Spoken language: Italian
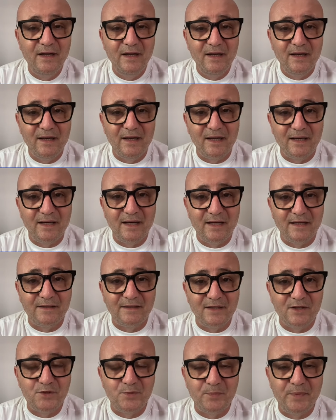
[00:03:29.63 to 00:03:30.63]
la carta
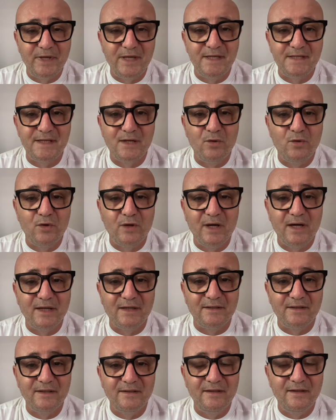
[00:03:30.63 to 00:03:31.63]
spesa o
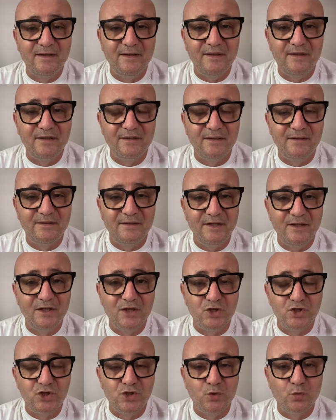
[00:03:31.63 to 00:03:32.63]
carta dedicata a te da
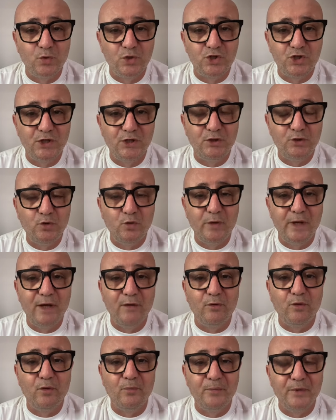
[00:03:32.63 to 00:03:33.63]
500
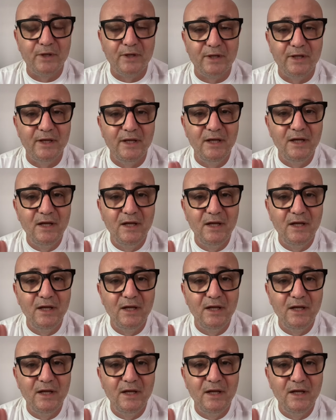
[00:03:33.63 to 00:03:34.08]
euro perché